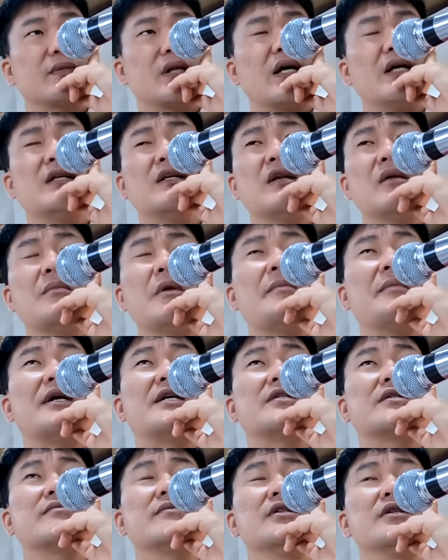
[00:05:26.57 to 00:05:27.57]
하느님의
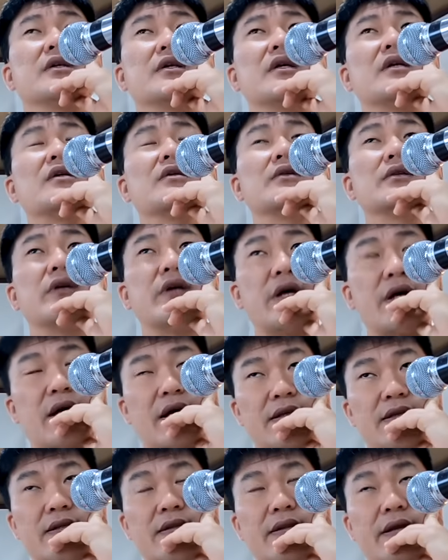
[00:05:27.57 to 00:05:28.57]
말씀을 듣기는 들어야
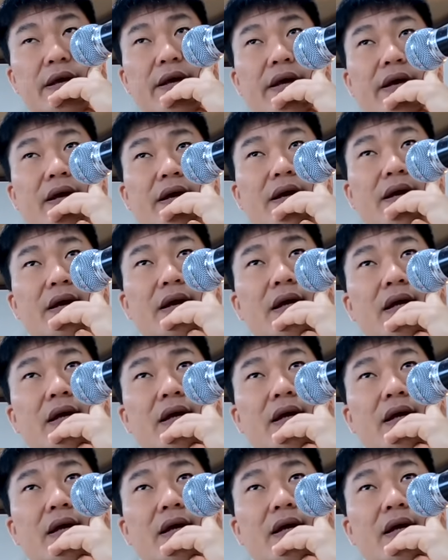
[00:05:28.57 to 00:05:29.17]
하는데